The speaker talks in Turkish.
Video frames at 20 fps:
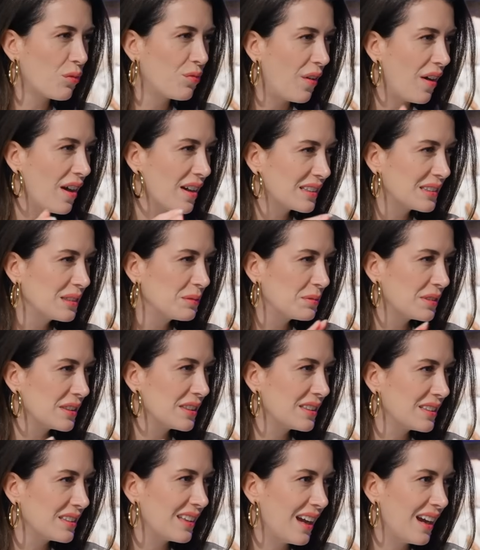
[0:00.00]
farklı öyle. bir
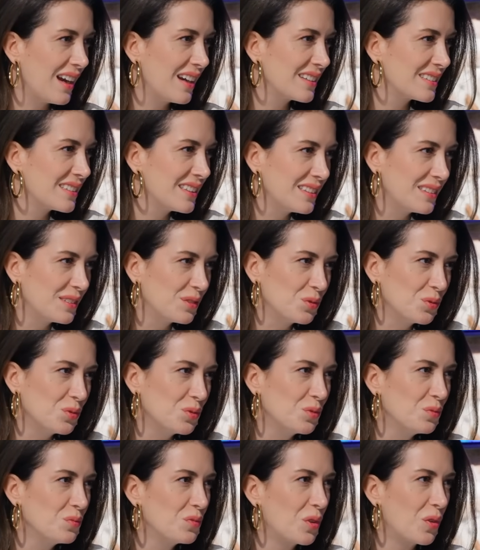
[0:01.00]
yerde öyle.
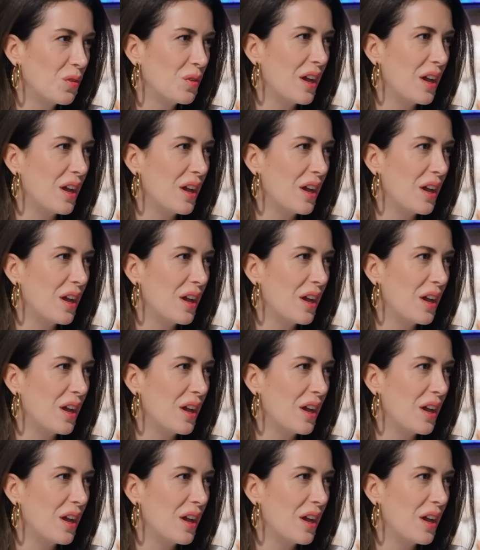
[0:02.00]
durmuyor